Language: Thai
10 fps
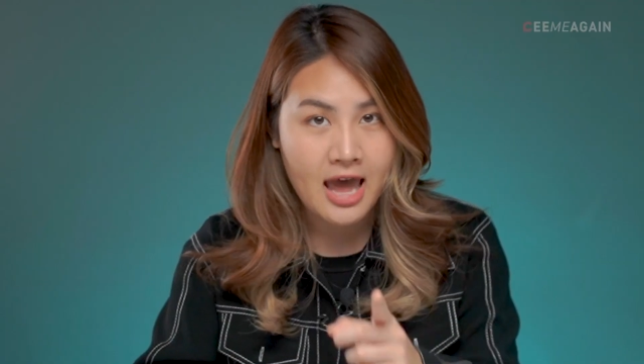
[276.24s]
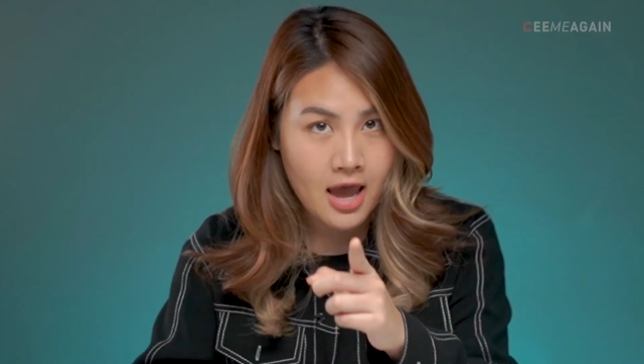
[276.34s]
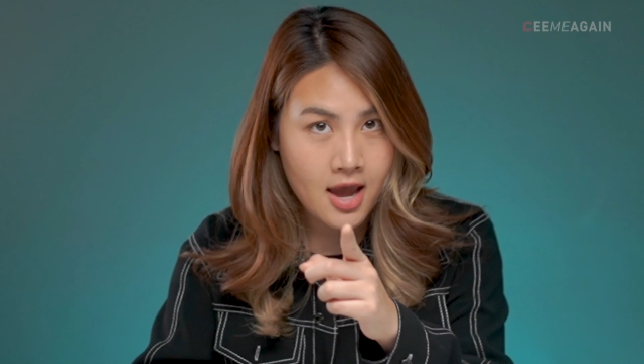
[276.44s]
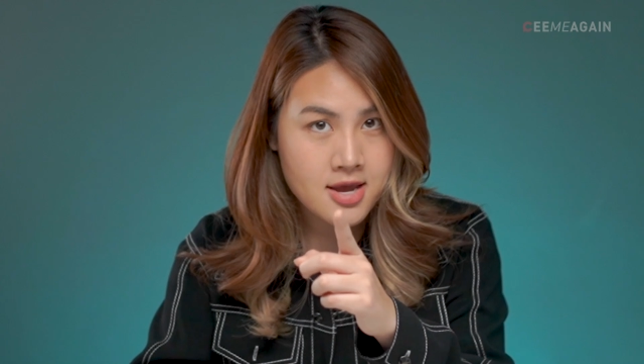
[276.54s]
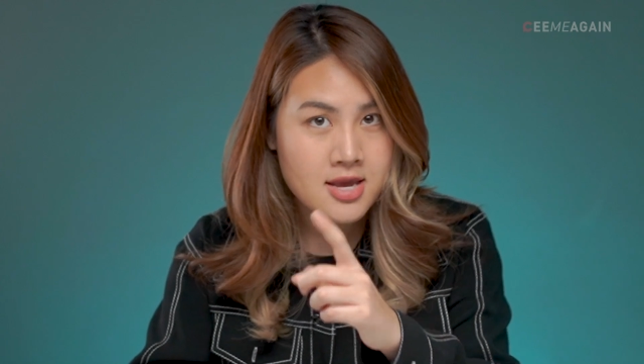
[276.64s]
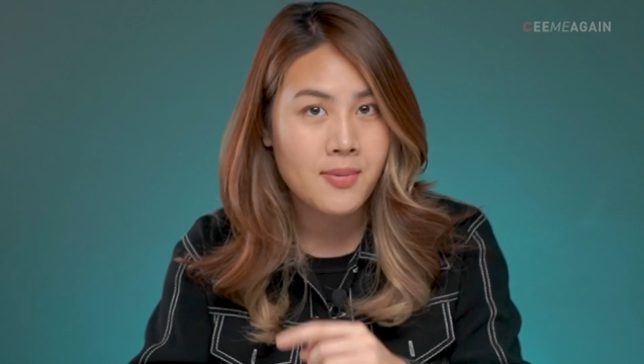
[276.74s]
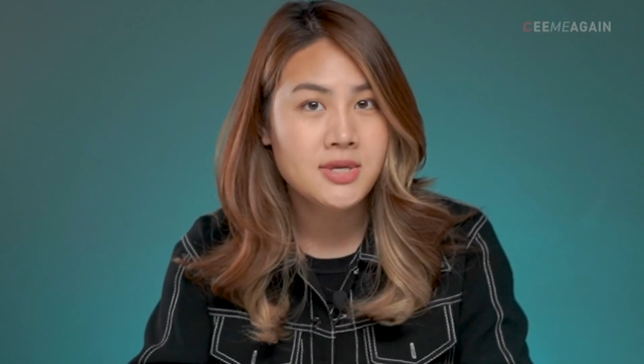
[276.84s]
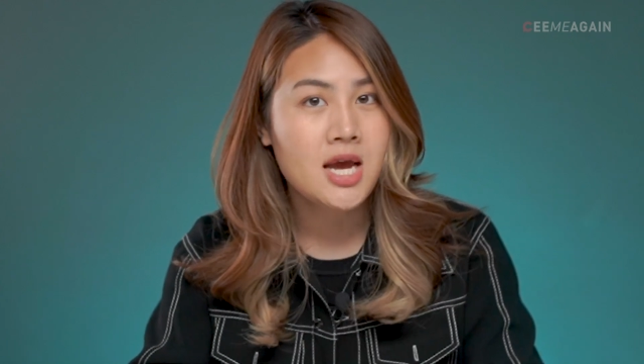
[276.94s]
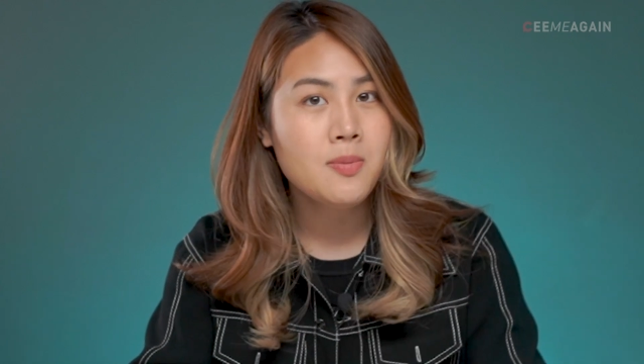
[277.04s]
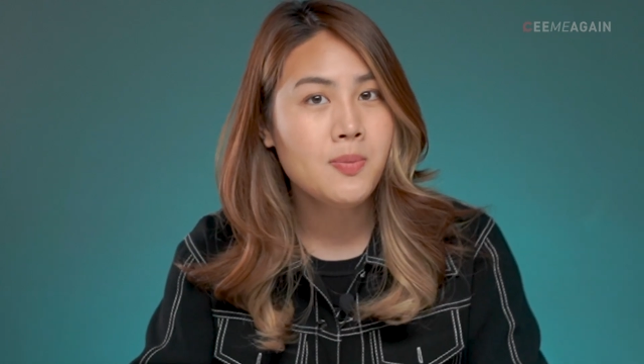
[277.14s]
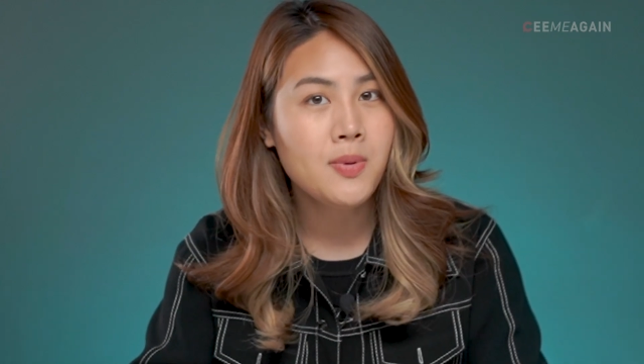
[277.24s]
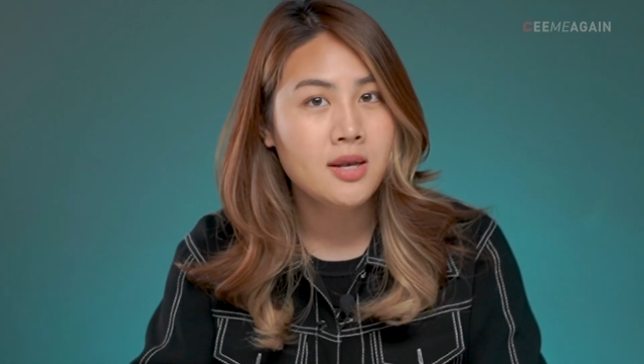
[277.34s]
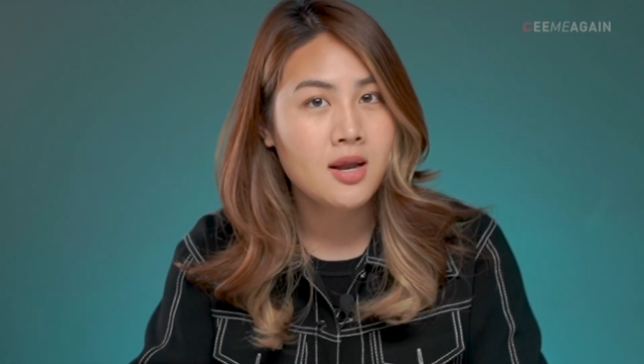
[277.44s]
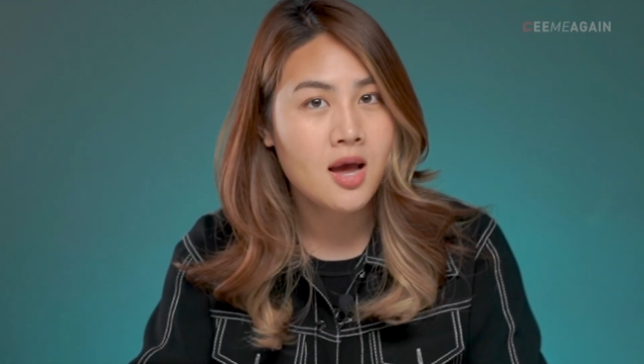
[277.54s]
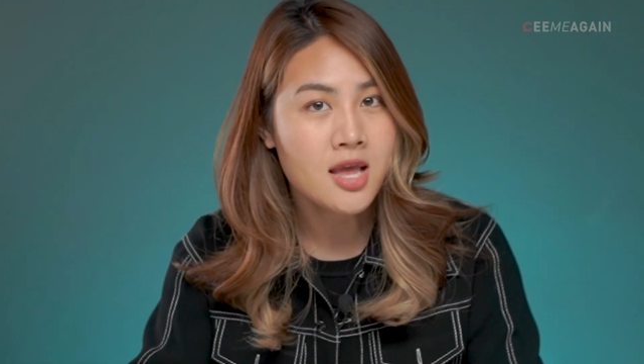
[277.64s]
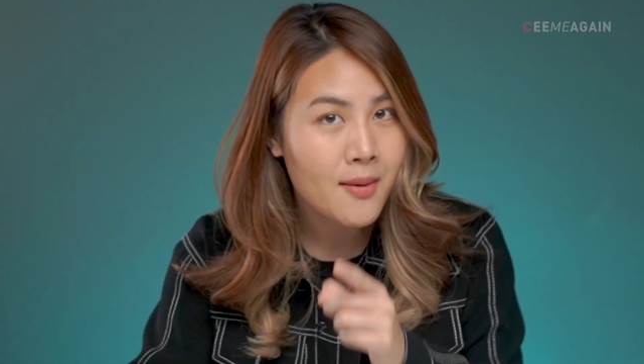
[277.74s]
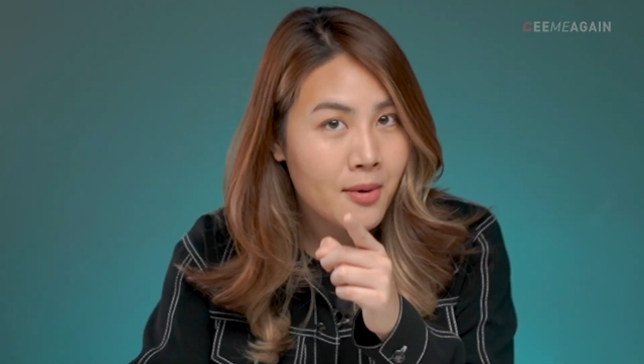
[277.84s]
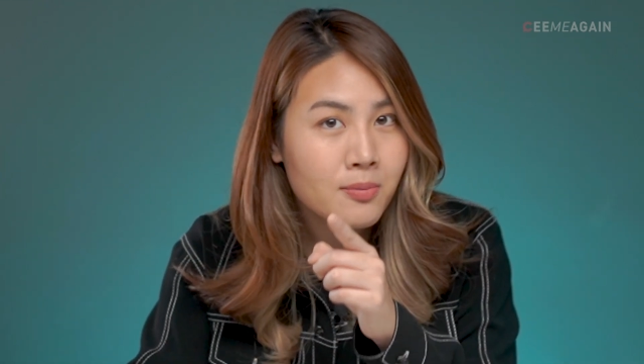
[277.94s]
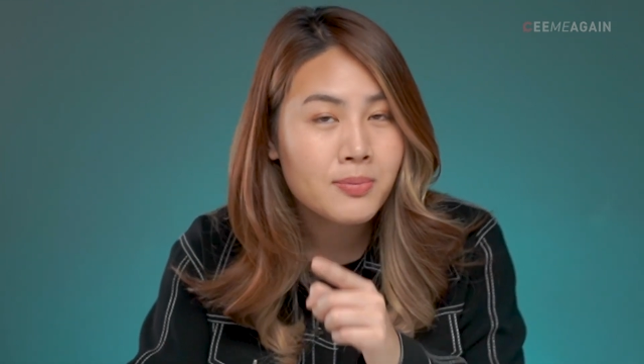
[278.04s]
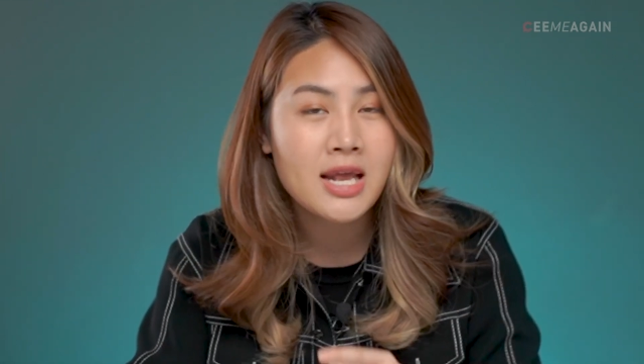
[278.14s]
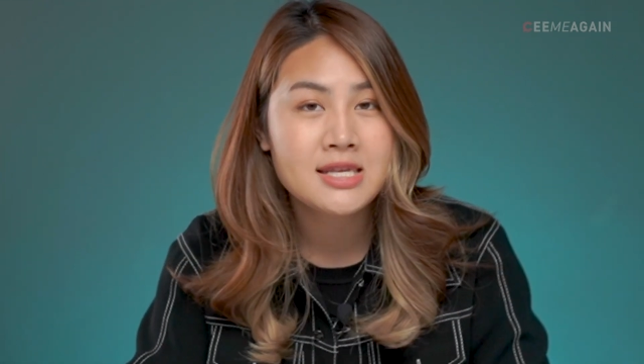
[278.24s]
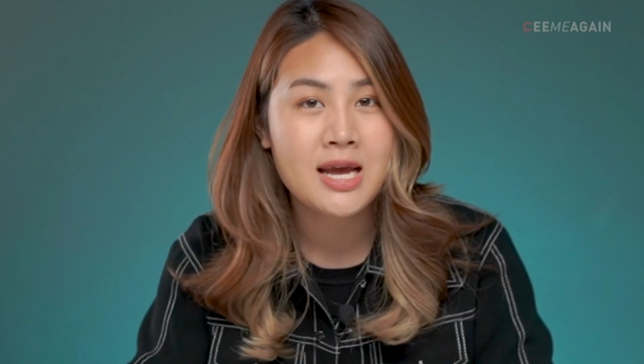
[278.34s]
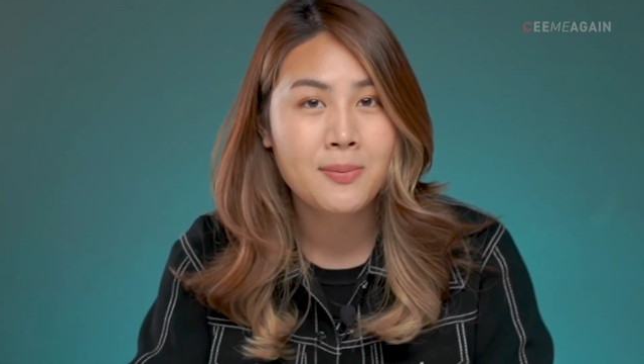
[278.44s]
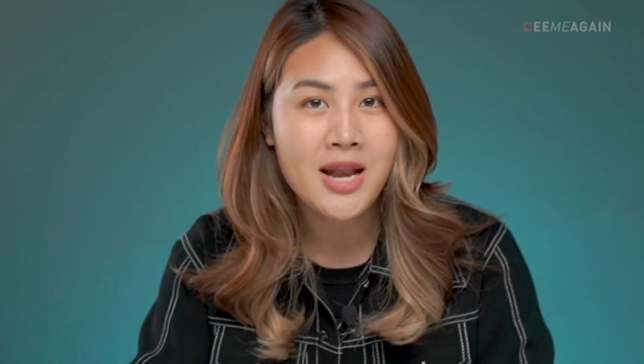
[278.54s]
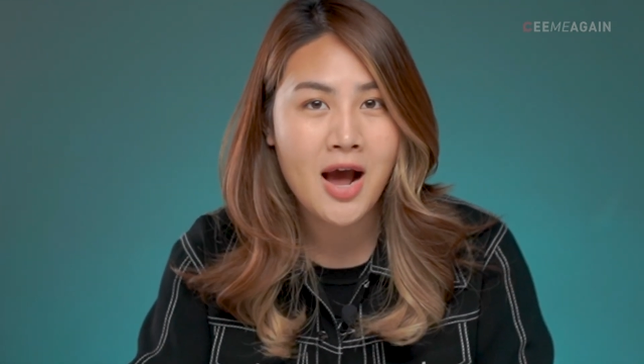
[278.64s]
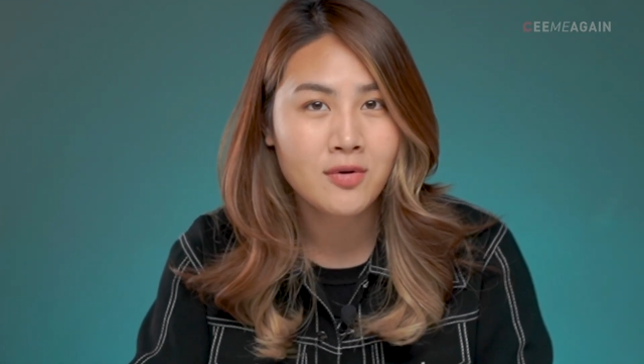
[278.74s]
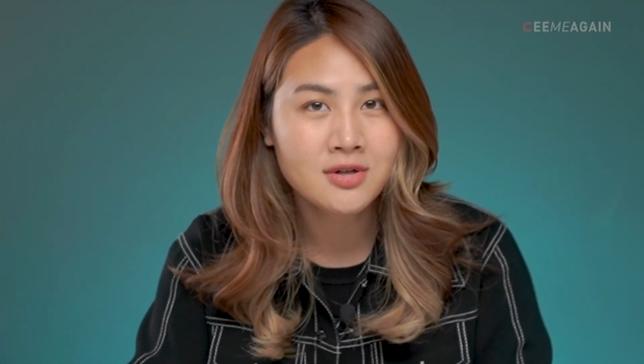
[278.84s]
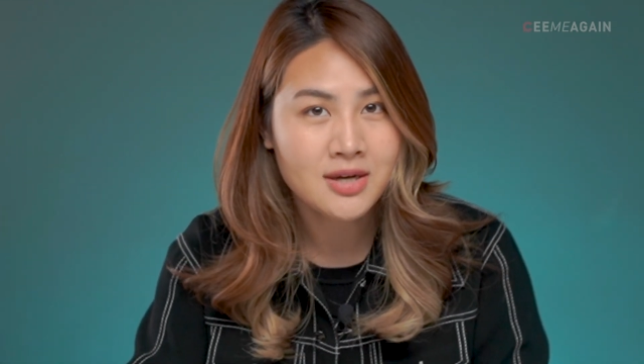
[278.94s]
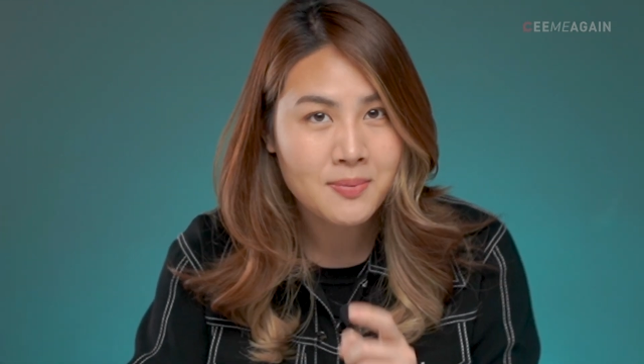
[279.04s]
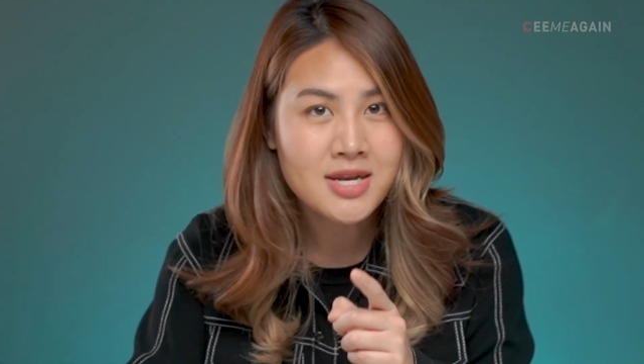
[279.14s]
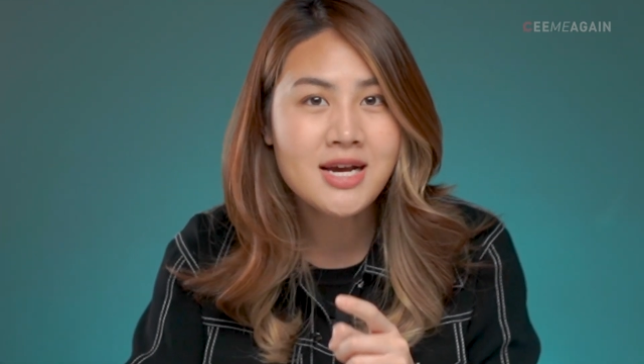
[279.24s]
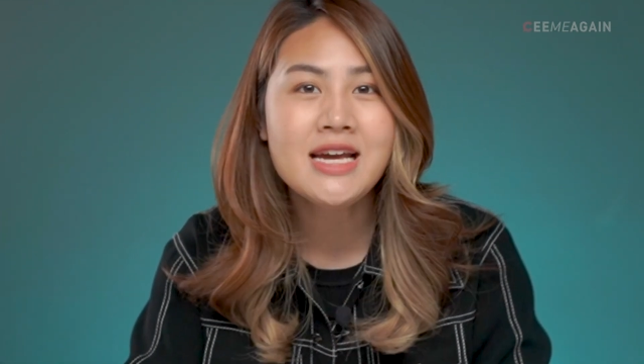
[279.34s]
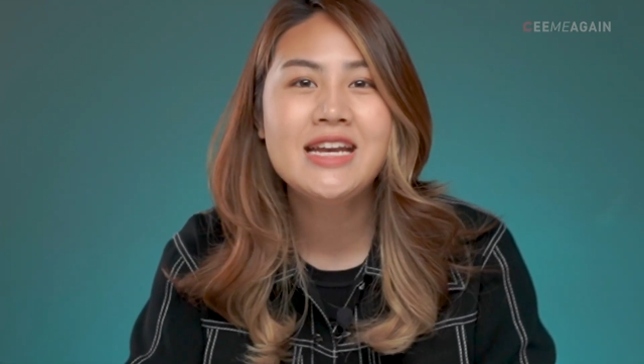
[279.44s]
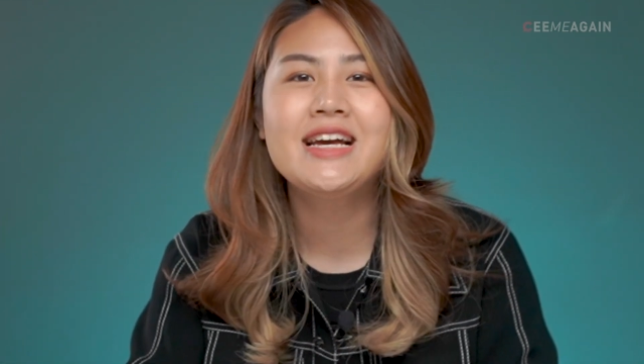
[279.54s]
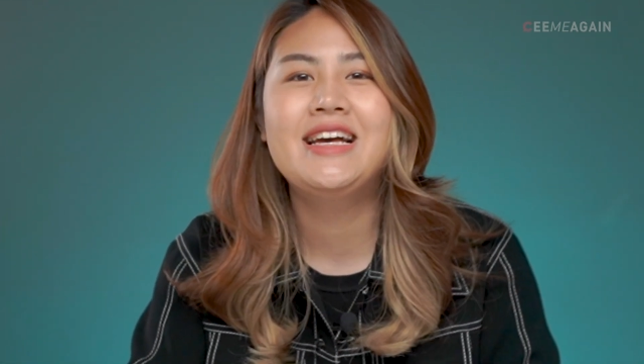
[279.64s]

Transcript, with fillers: แต่อย่าไปใช้ผิดๆนะอย่าเปลี่ยนเสียงไปด่าคนอื่นนะไม่ได้นะ